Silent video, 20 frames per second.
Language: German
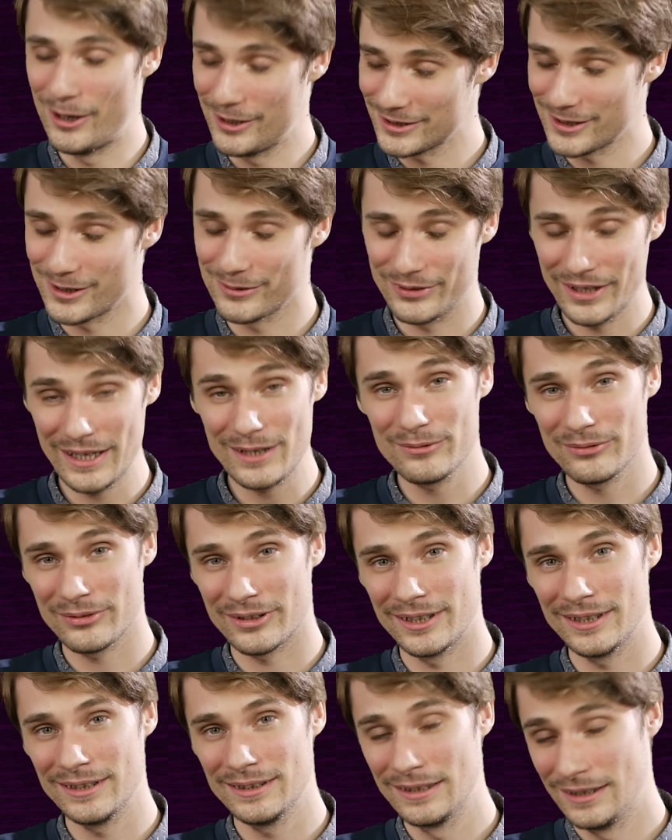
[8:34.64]
Also auf jeden
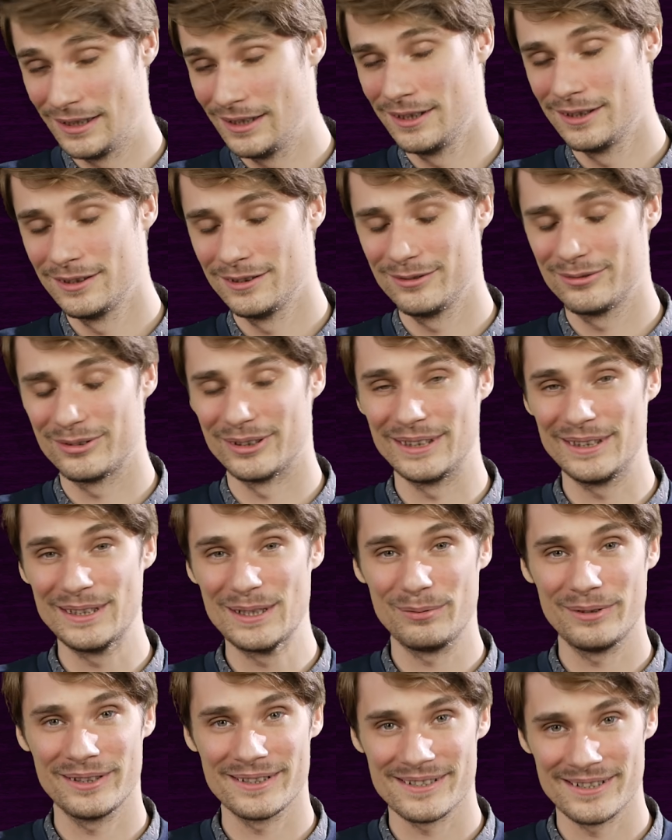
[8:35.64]
Fall ein
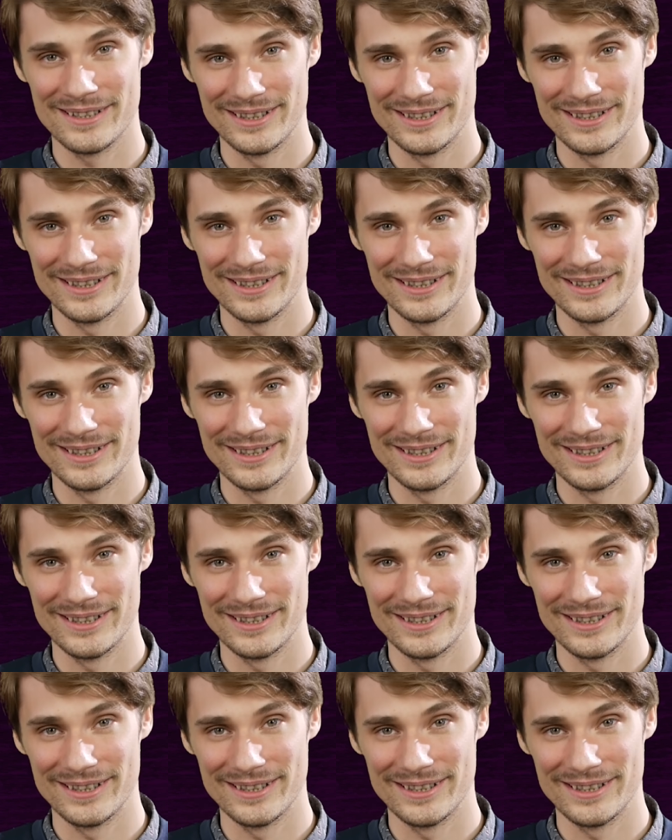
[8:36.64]
verdienter Platz